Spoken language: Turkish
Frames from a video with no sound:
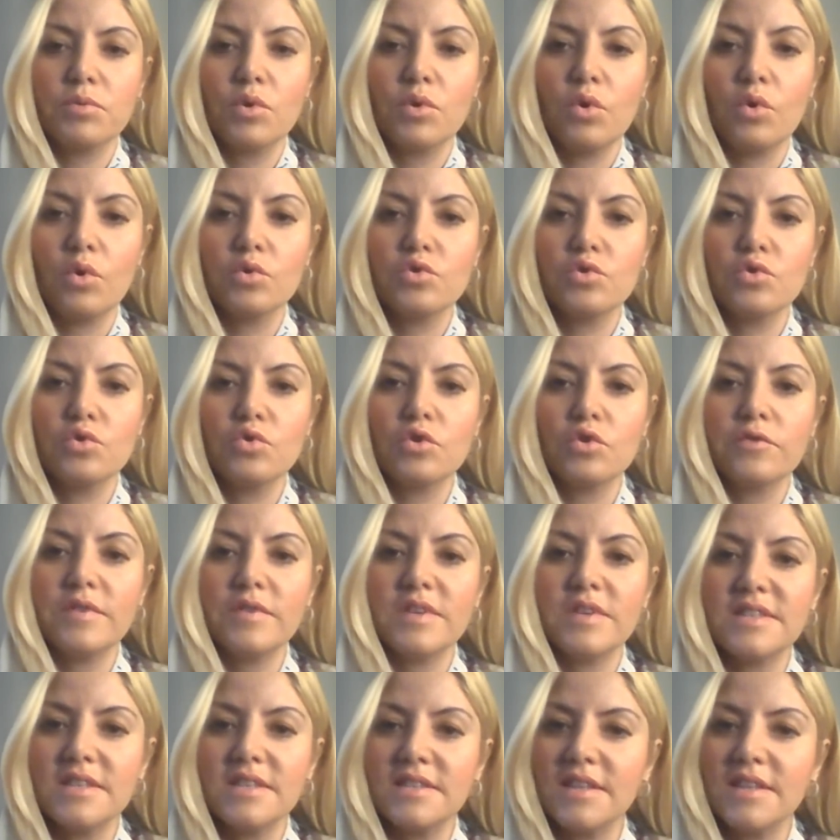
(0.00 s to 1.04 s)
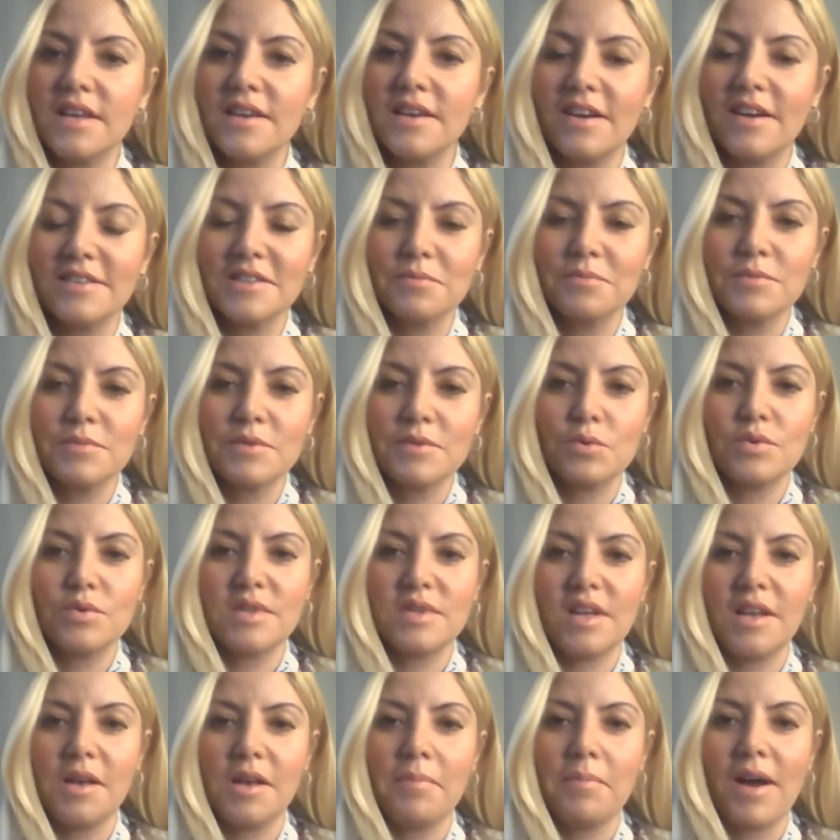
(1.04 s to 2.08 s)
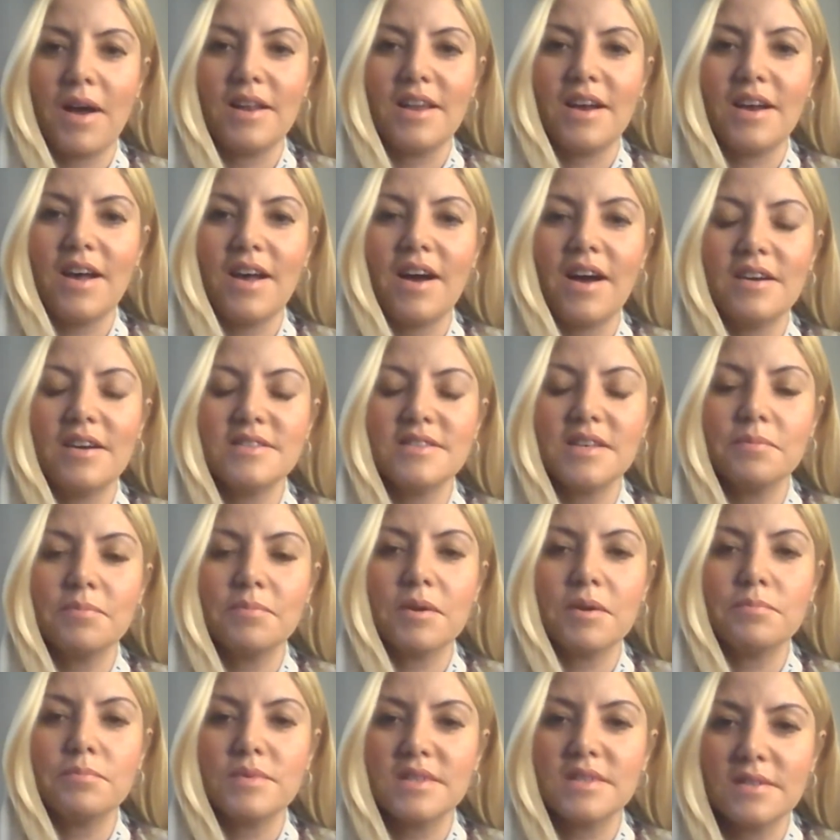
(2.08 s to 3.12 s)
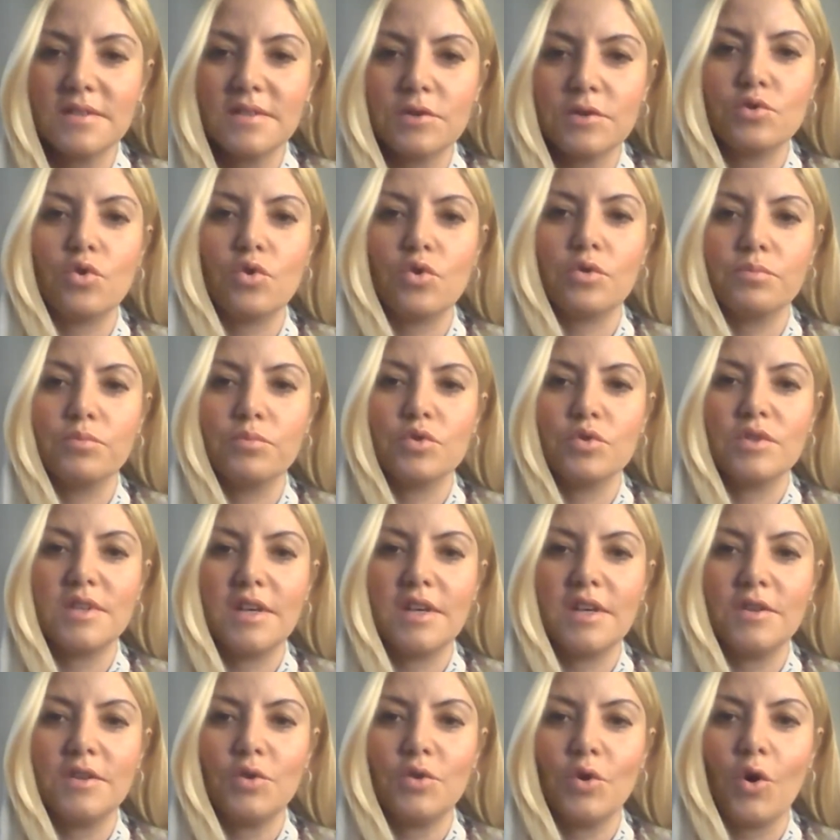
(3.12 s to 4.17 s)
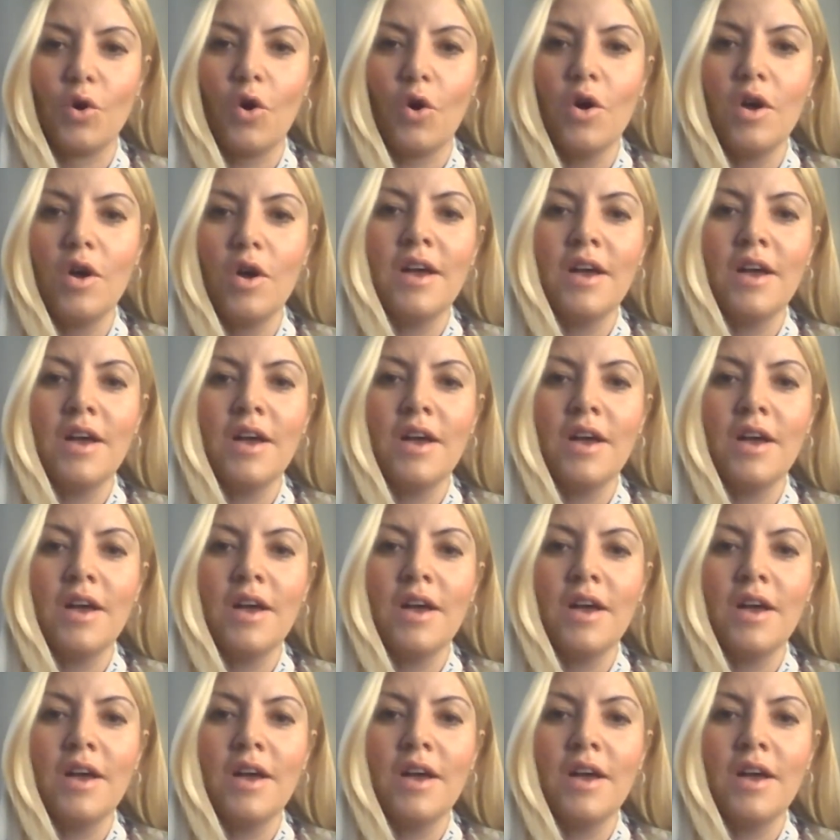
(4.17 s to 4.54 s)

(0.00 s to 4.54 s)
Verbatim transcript: bu yolculuk ve sizden aldığımız güzel haberler her zaman bizi de çok mutlu ediyor.